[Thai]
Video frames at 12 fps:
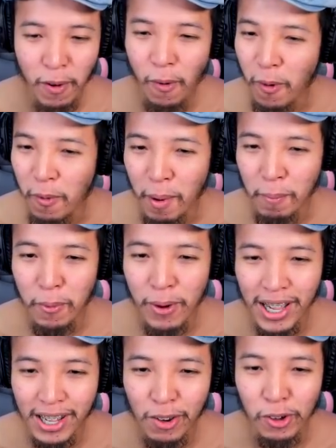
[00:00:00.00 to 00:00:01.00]
โอ้โหแบบพู
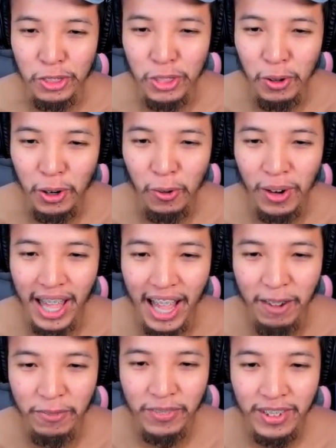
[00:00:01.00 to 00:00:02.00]
ดแล้วก็ขนตุนลุกเลย
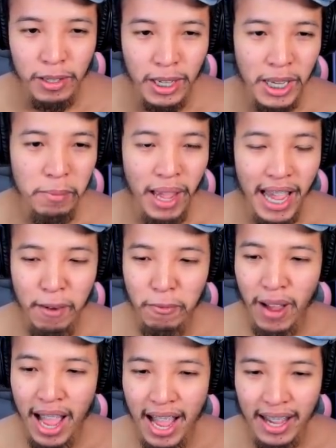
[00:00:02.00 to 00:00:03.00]
ครับเห็นไหมครับ
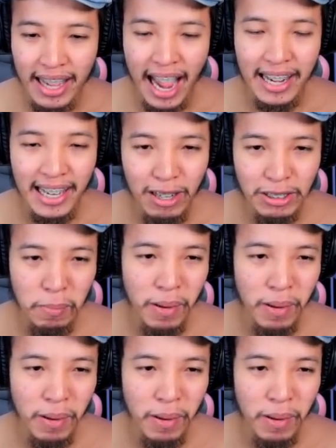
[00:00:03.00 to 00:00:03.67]
ว่าการที่เราจะ